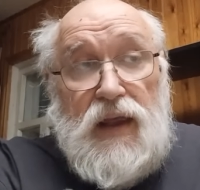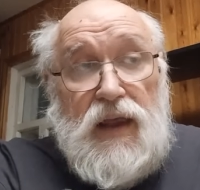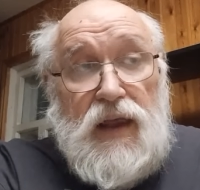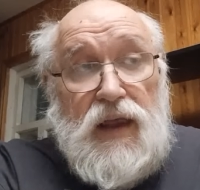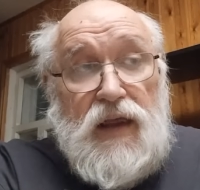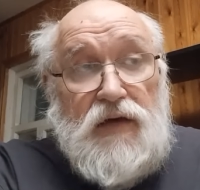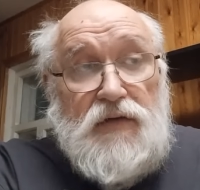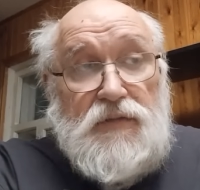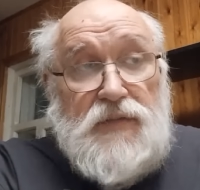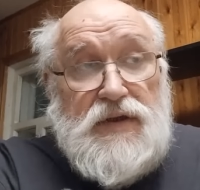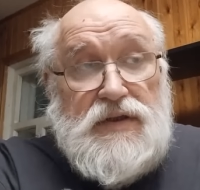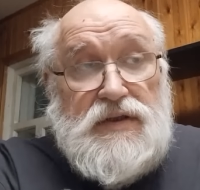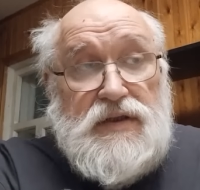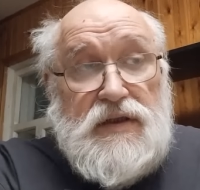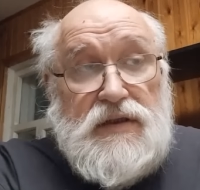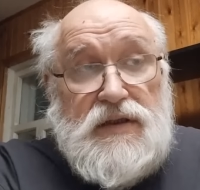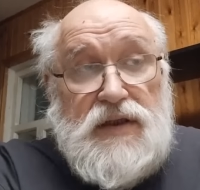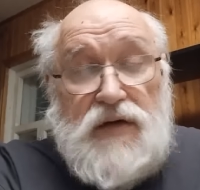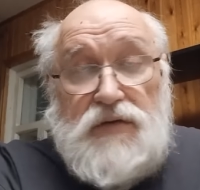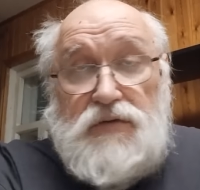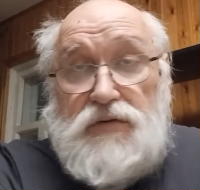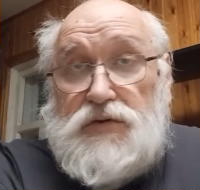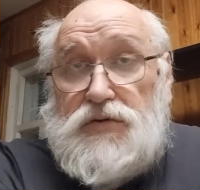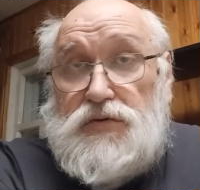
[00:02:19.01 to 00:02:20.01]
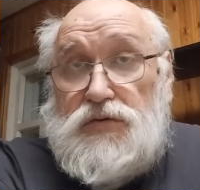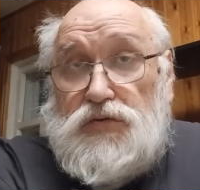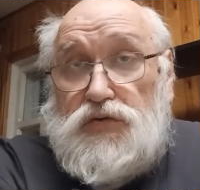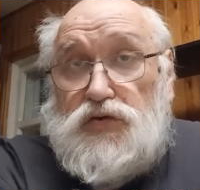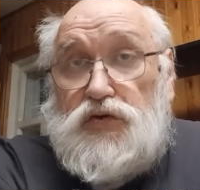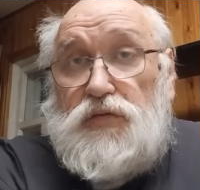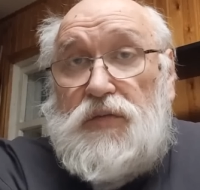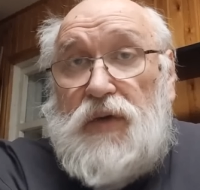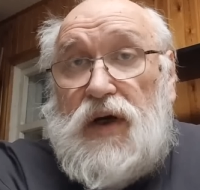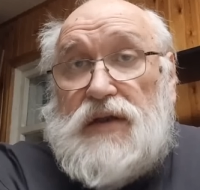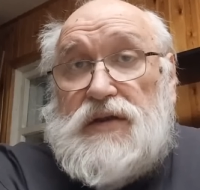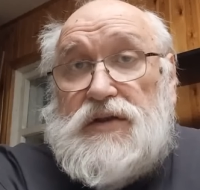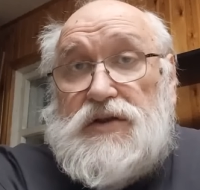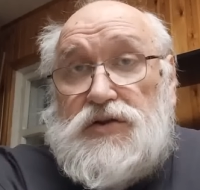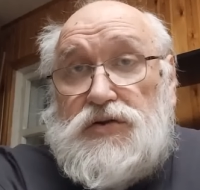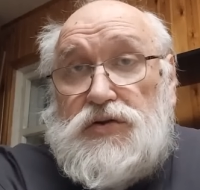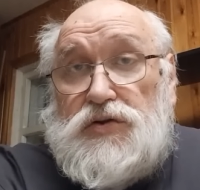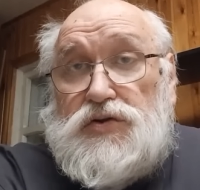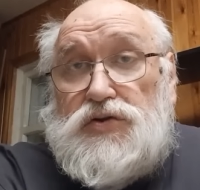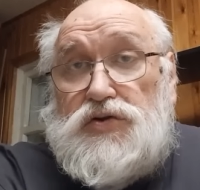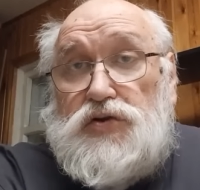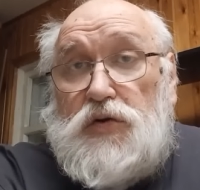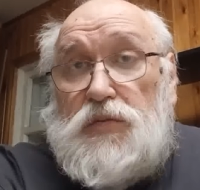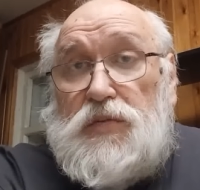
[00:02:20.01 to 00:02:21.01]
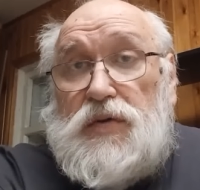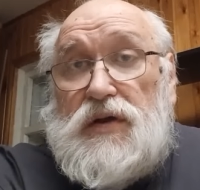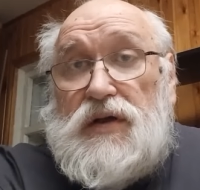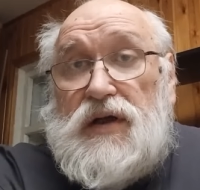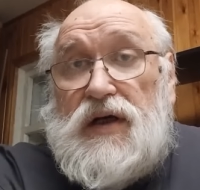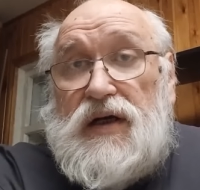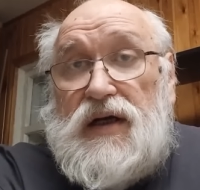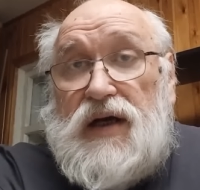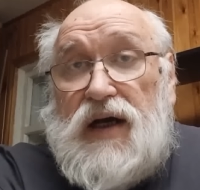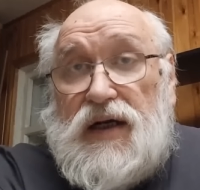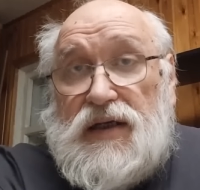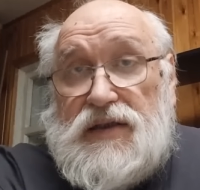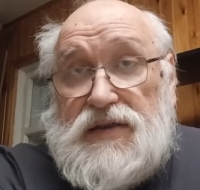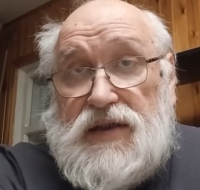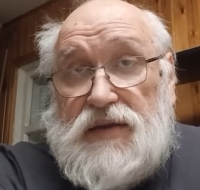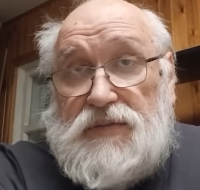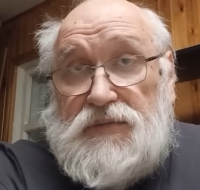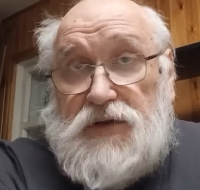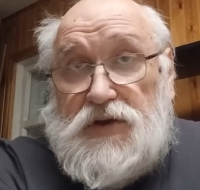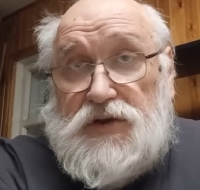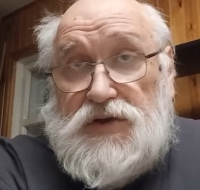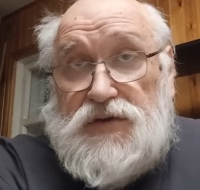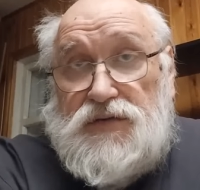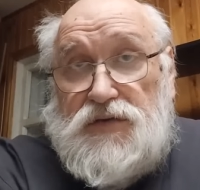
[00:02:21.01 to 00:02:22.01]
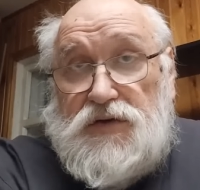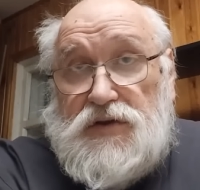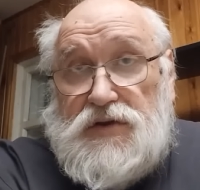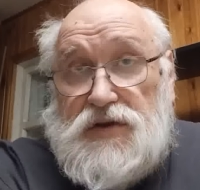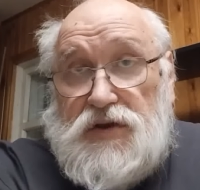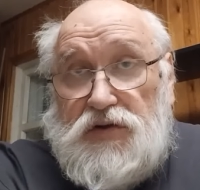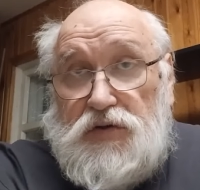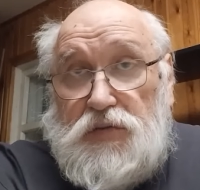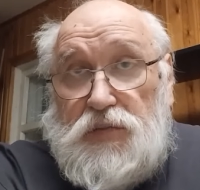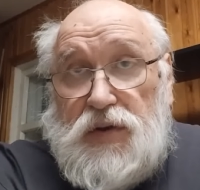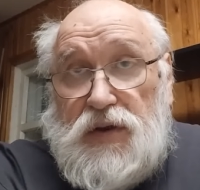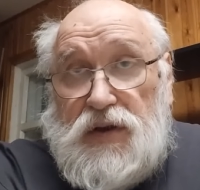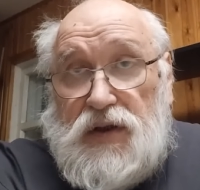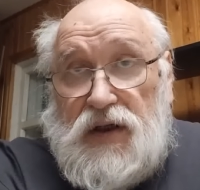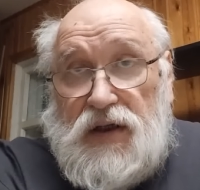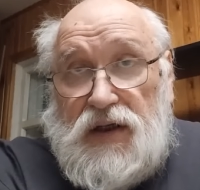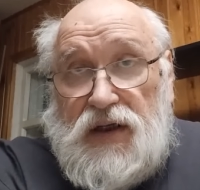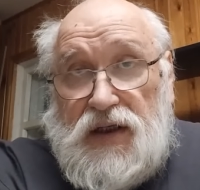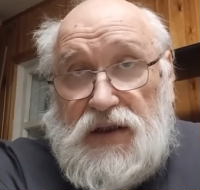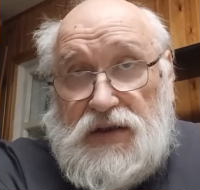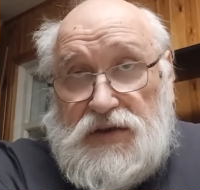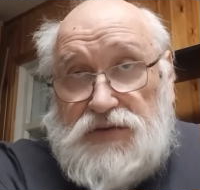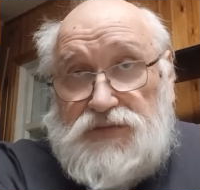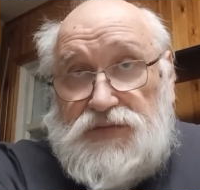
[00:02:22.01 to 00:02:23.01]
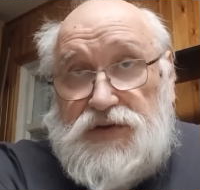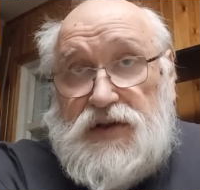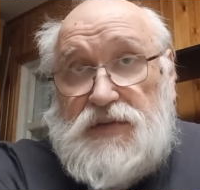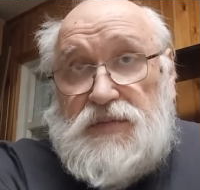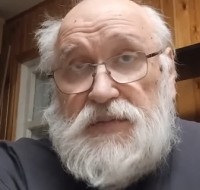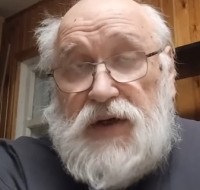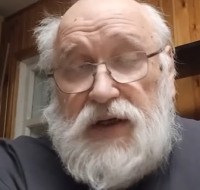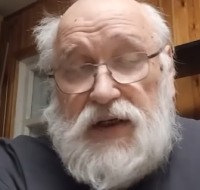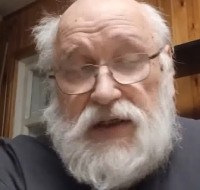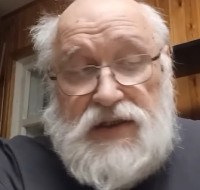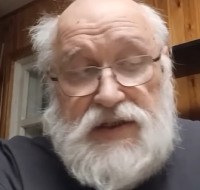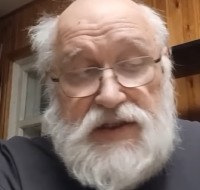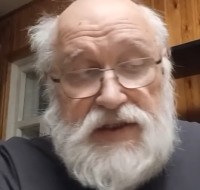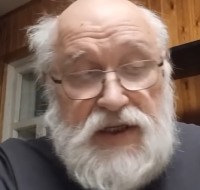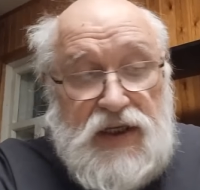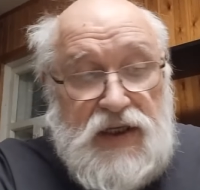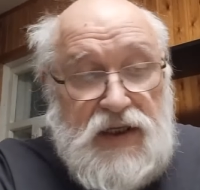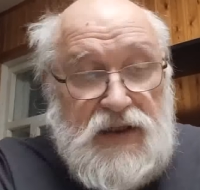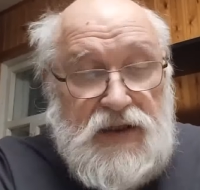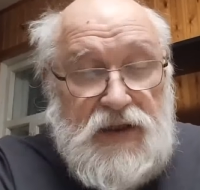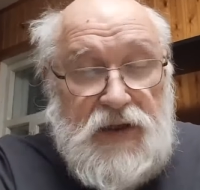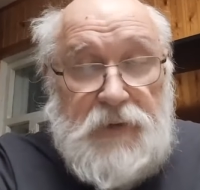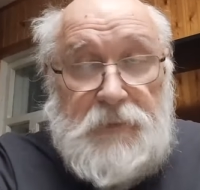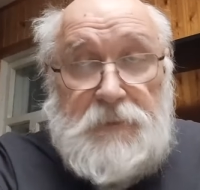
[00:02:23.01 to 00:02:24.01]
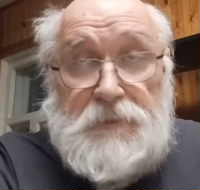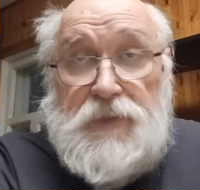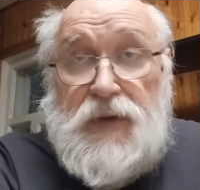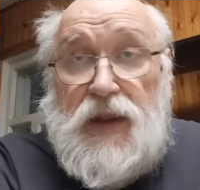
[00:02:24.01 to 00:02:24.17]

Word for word: и вместо того, что ну, туманность, то есть облако газа, межзвездное облако газа, весьма рассеянное,